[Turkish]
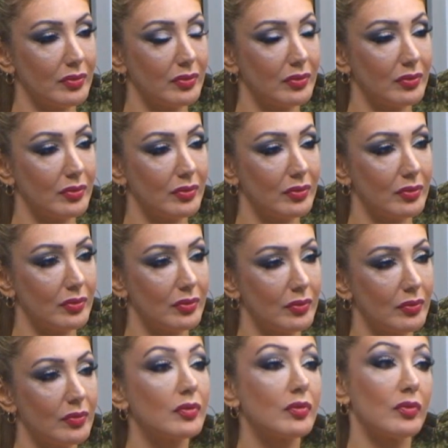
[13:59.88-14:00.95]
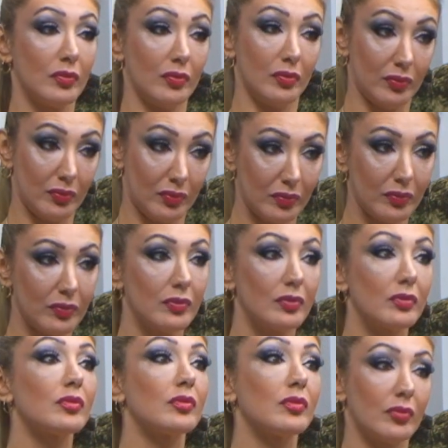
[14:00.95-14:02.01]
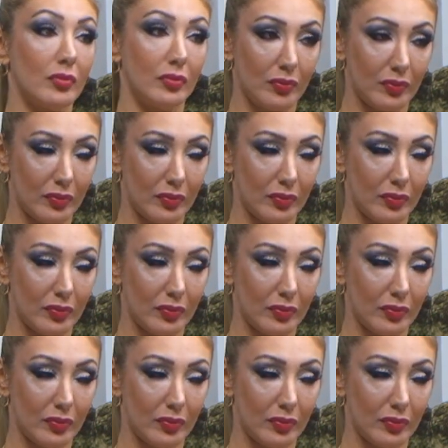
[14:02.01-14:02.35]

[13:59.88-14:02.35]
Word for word: tanıtan bir kişi profil anlamında